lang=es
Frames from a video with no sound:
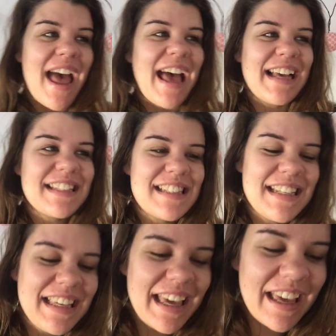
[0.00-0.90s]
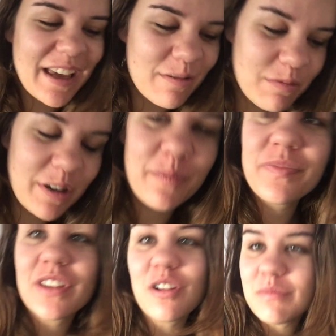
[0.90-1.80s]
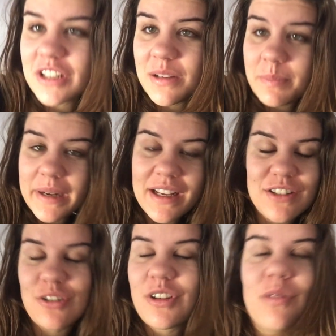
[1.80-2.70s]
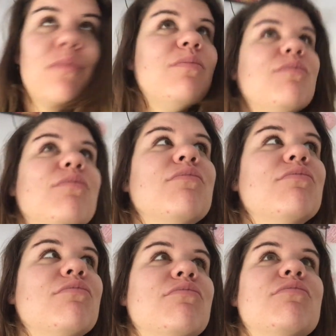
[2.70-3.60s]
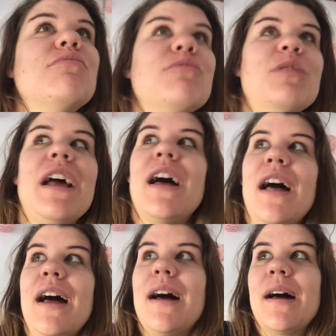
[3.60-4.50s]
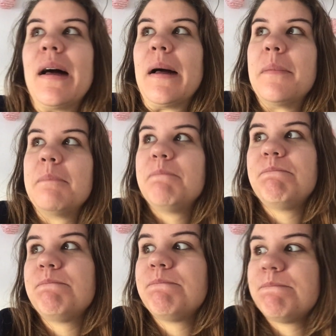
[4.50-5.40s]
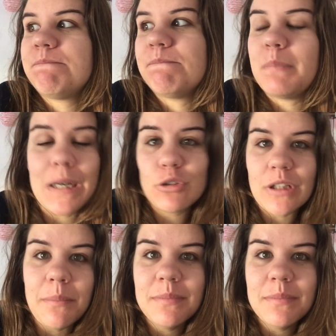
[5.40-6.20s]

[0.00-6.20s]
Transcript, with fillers: así que bueno, como siempre soy mm, una malota.